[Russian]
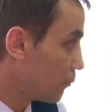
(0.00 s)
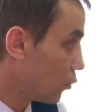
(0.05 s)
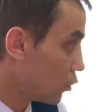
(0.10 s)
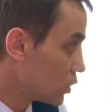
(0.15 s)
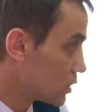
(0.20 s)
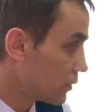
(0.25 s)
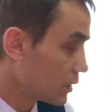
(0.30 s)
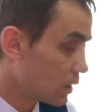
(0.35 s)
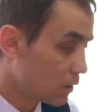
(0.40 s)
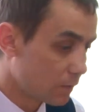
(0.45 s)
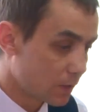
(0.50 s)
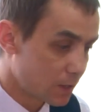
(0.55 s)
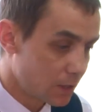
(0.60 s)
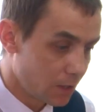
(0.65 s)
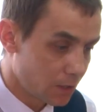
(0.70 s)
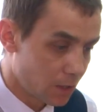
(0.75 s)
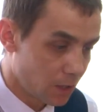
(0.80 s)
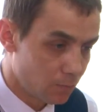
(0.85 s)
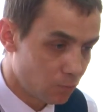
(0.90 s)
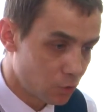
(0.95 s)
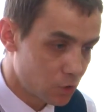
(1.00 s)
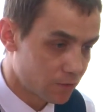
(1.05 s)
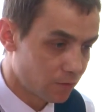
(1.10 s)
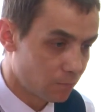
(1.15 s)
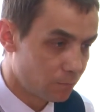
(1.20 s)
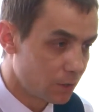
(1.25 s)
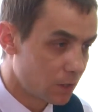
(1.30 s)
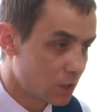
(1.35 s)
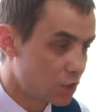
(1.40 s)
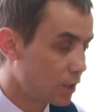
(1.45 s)
пользование и владение
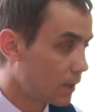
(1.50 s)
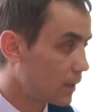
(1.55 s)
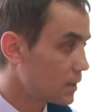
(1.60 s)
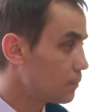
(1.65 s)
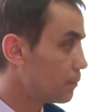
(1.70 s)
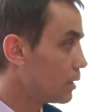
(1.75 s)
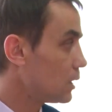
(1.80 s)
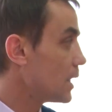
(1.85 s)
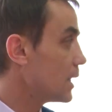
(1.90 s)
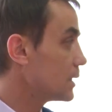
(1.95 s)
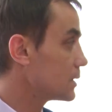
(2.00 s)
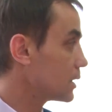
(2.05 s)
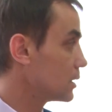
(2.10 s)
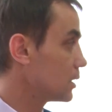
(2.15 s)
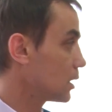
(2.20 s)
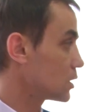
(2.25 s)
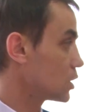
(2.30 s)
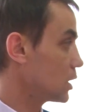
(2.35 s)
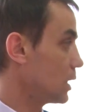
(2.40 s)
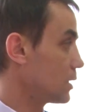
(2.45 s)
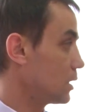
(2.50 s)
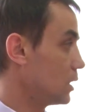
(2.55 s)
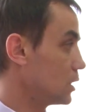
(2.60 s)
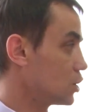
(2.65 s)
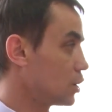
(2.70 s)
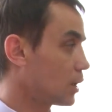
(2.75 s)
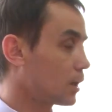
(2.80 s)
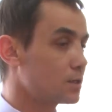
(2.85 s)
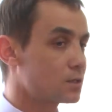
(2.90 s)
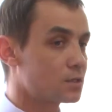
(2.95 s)
имуществом было через балансодержателя,
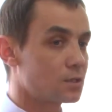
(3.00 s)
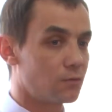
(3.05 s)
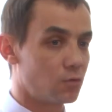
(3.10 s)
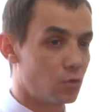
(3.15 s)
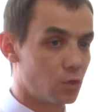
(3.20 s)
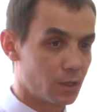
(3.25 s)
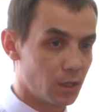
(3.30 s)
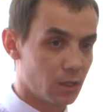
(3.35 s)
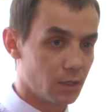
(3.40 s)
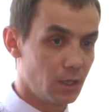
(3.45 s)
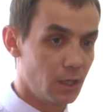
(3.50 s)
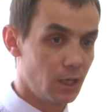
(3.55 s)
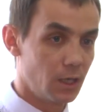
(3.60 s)
через завода,